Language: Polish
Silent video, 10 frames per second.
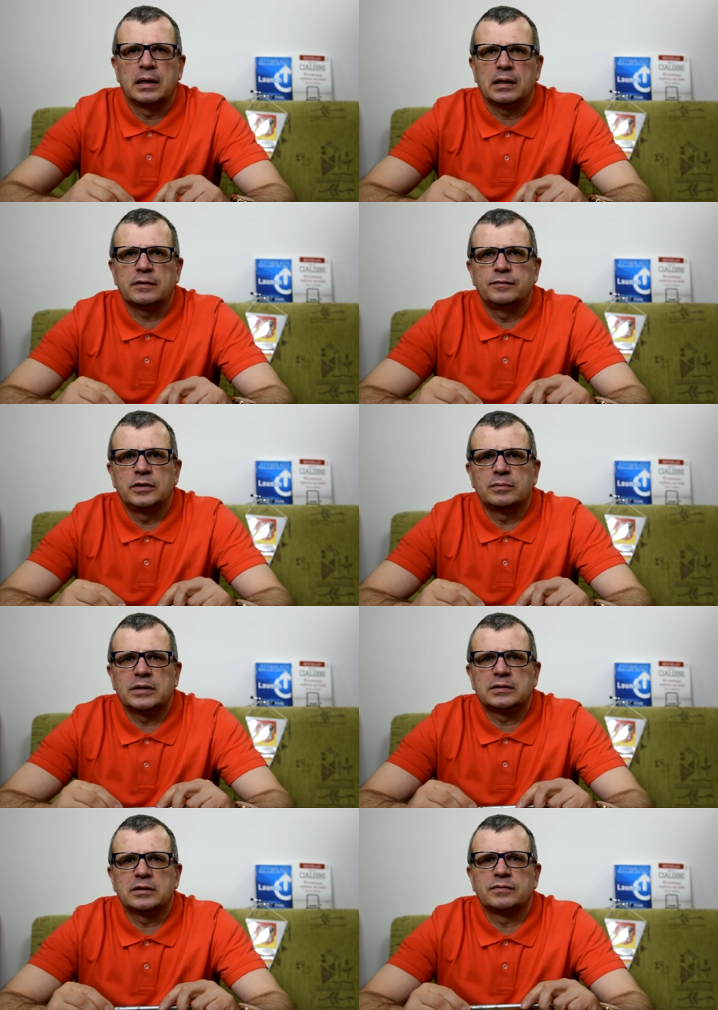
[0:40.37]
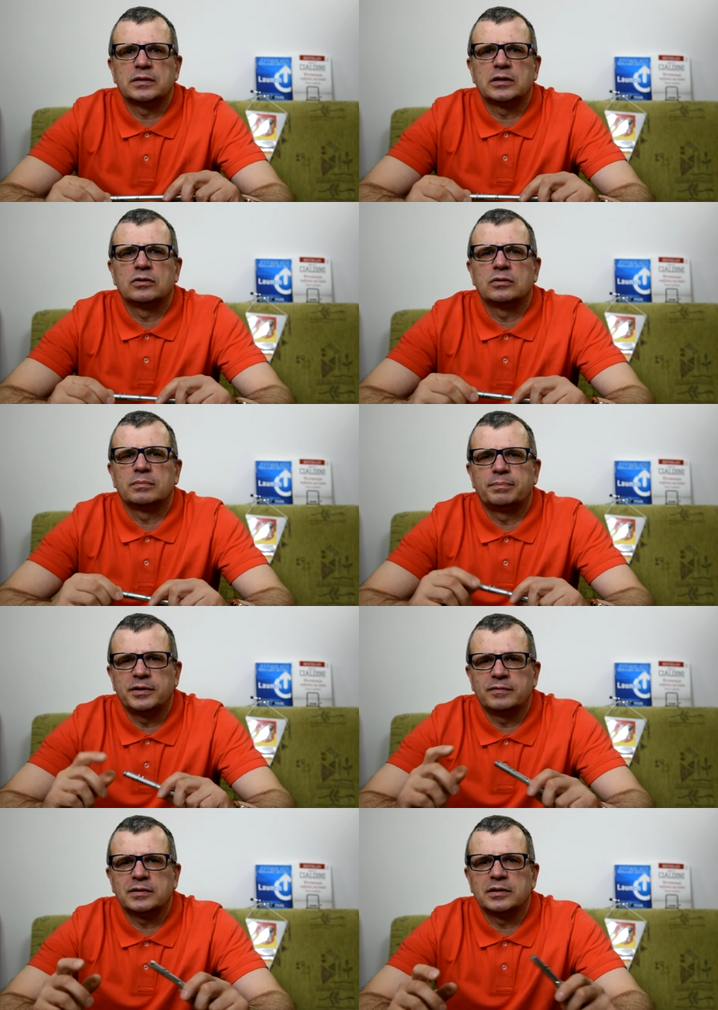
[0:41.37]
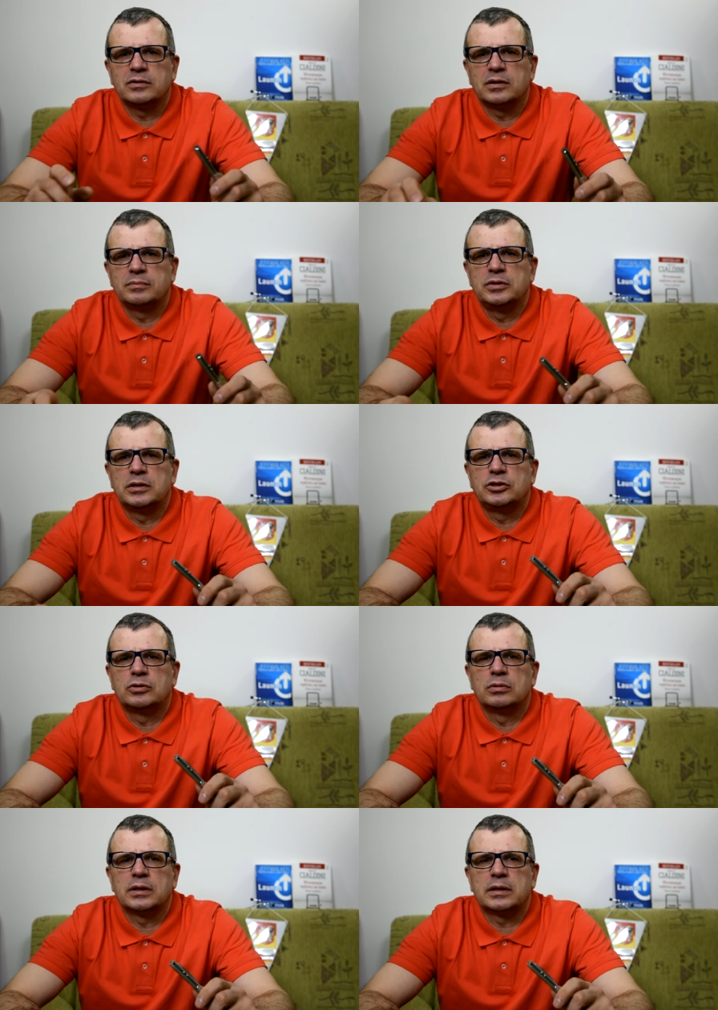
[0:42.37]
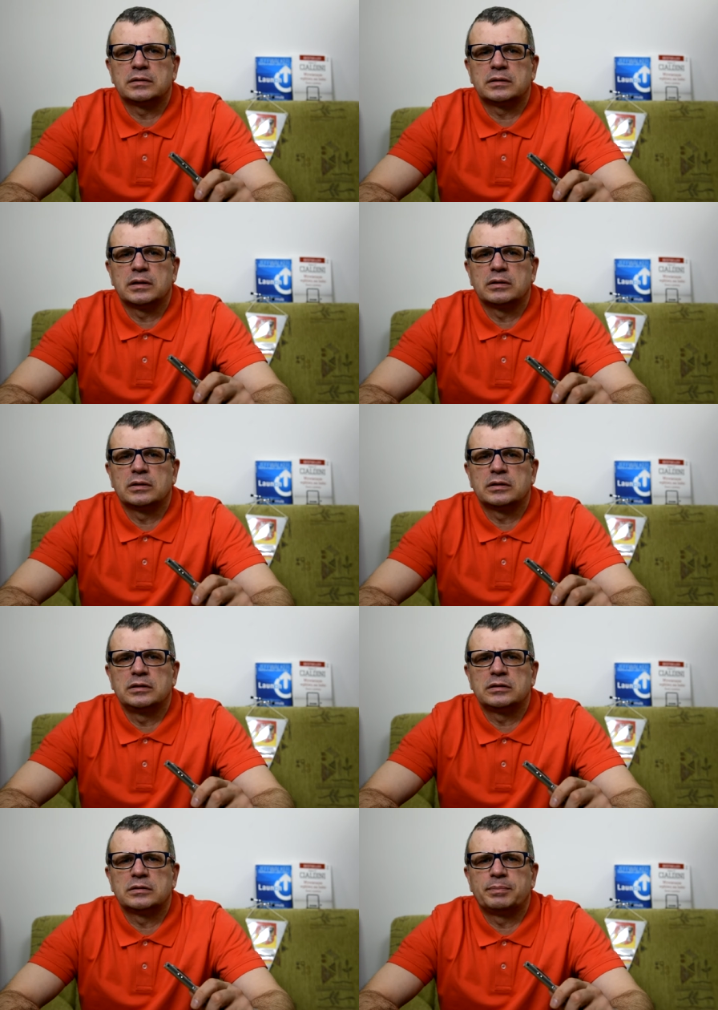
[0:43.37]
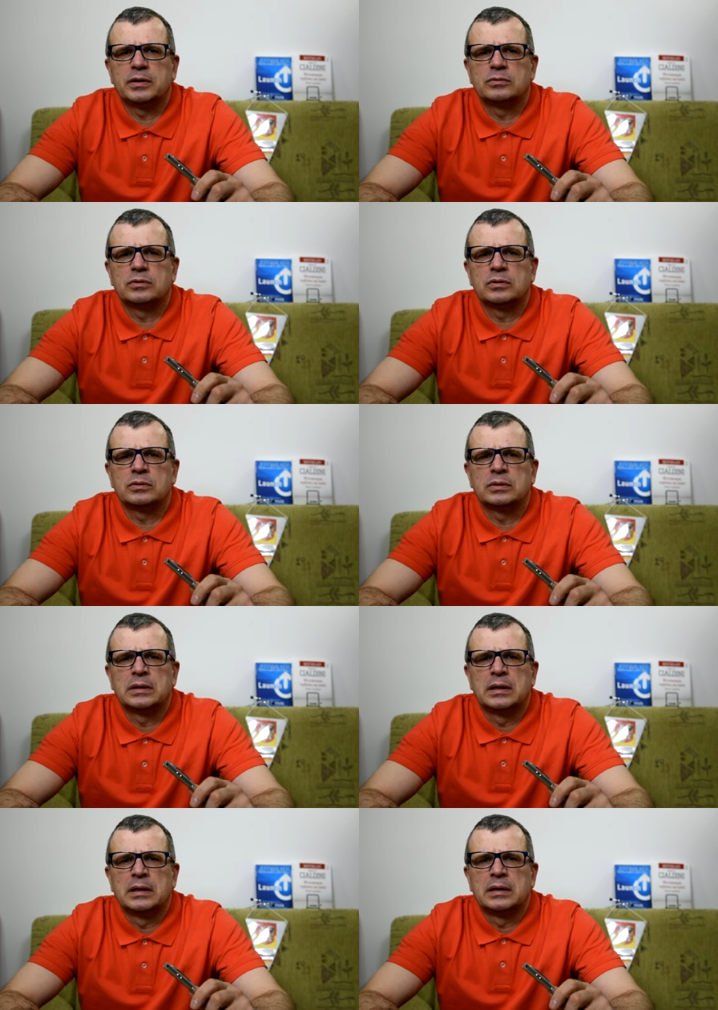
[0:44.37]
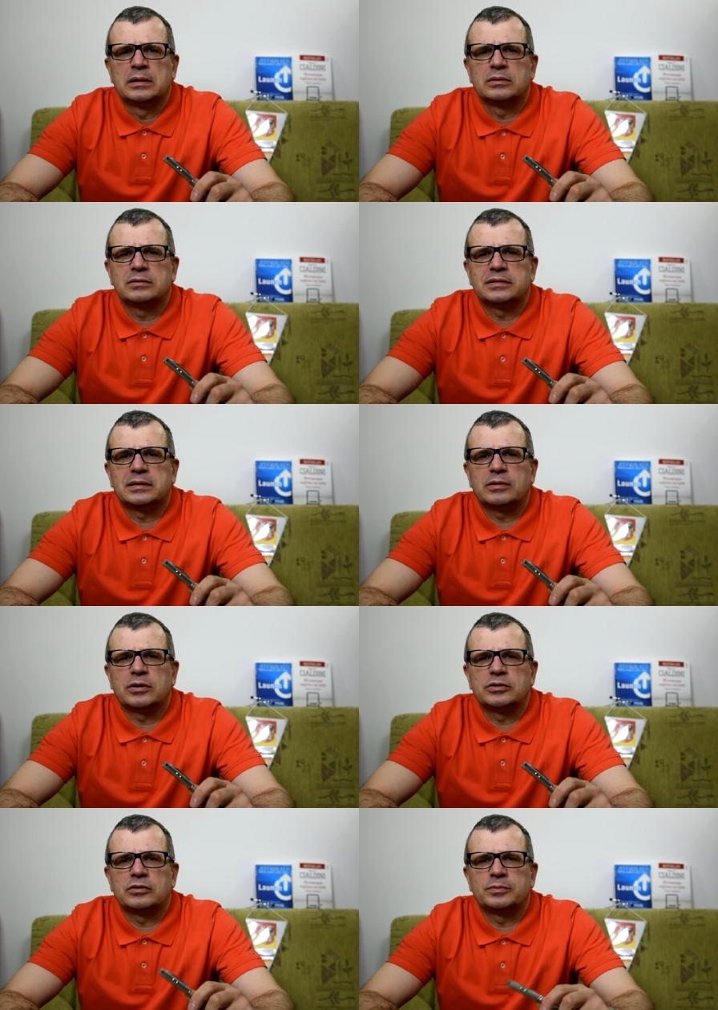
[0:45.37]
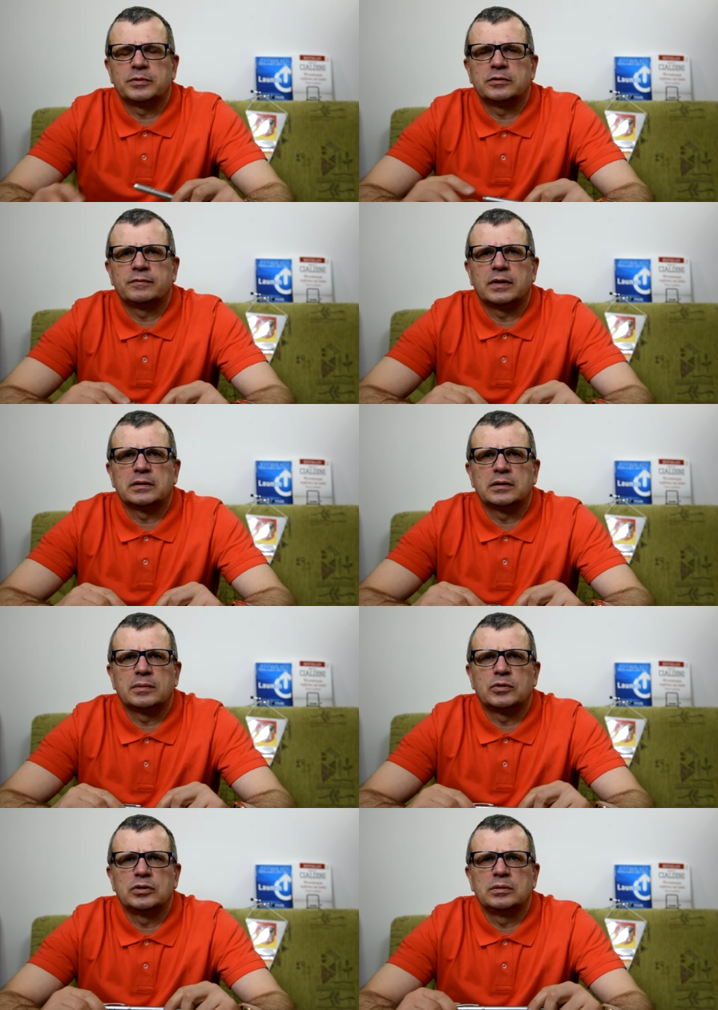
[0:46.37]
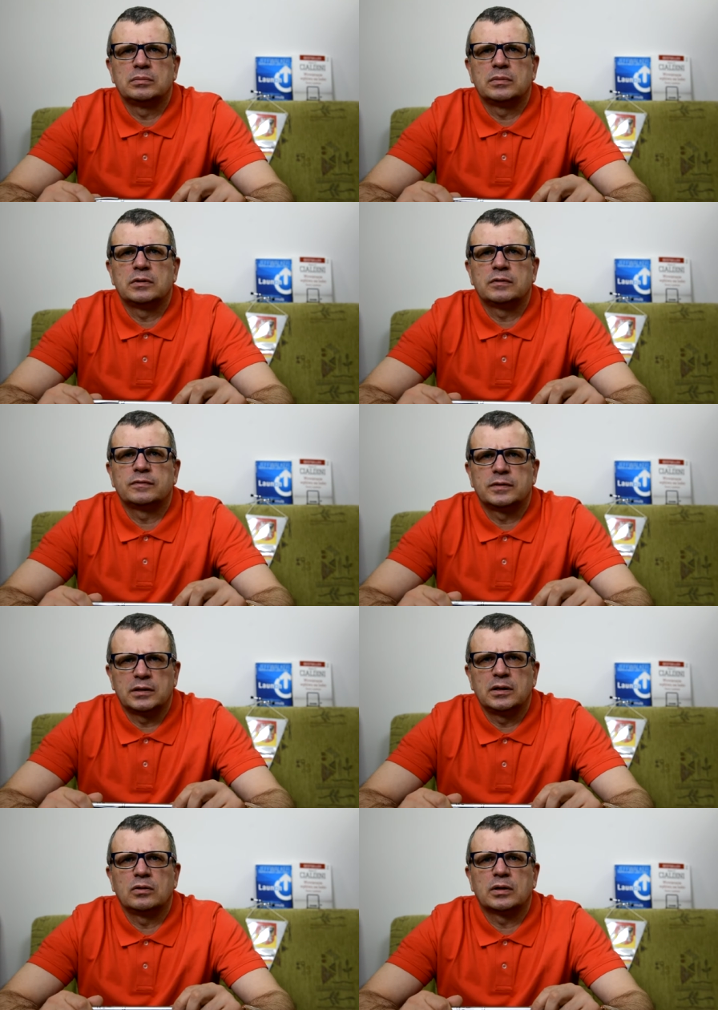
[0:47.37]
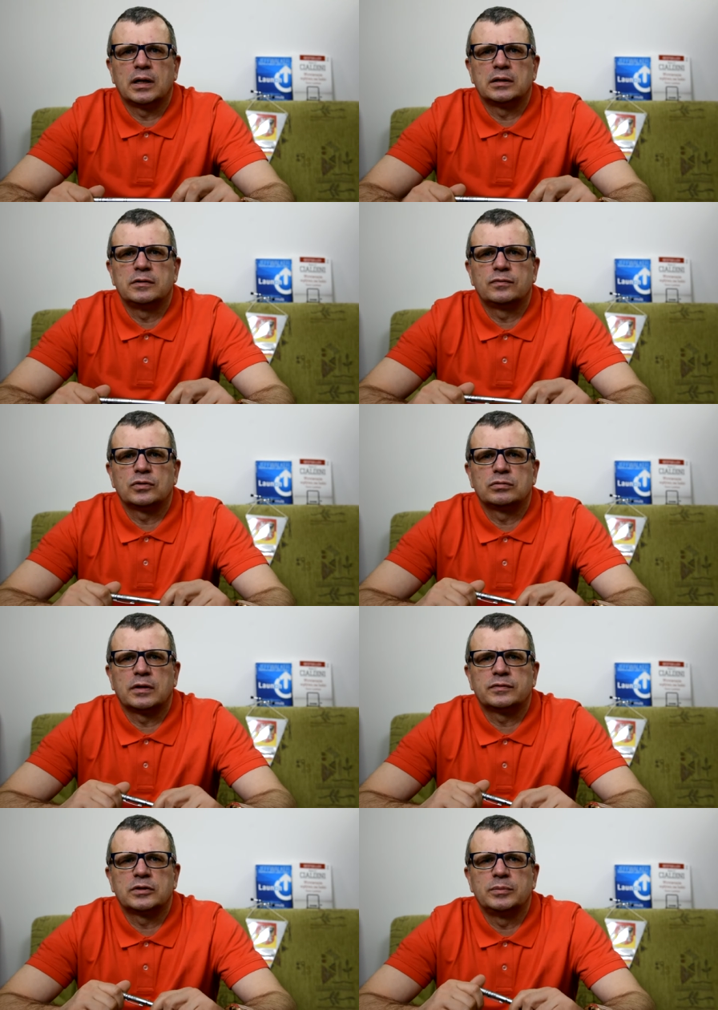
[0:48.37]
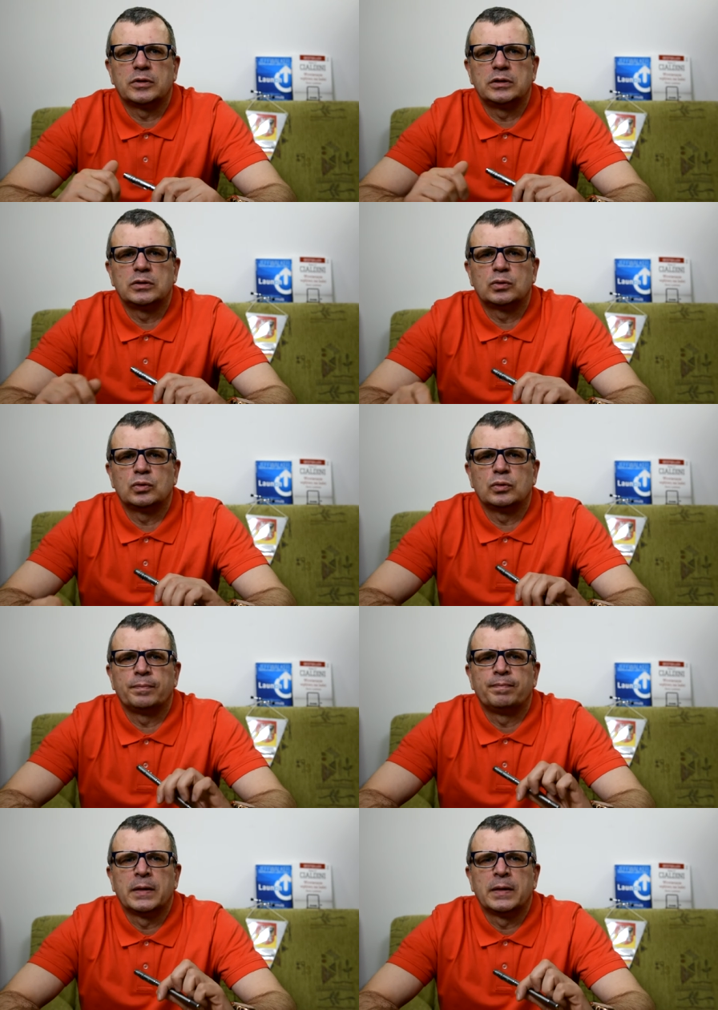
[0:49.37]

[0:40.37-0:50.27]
a firma z tak zwanego prywatnego gabineciku lekarskiego, jaki jest pełno, no, stała się rozpoznawalna na moim wtedy lokalnym wrocławskim rynku.